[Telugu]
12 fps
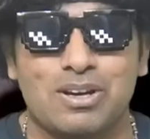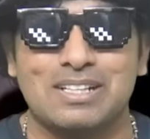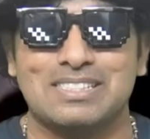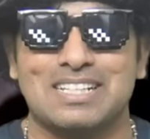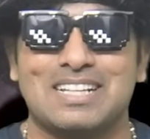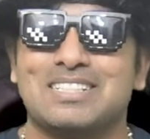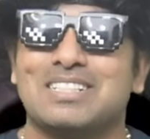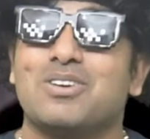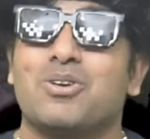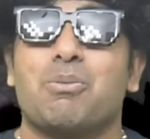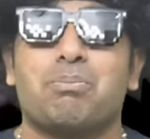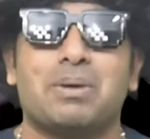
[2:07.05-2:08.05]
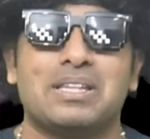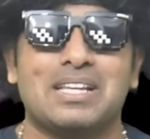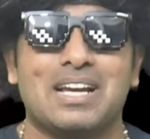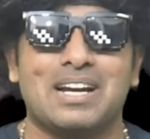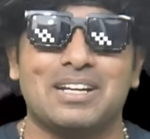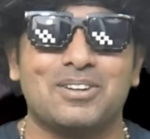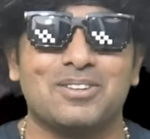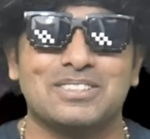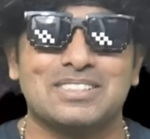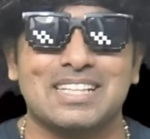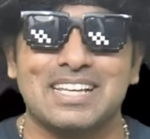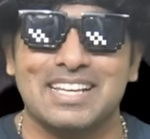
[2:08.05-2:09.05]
ఒక ఛార్జ్కి ఒక పది గంటలు వస్తే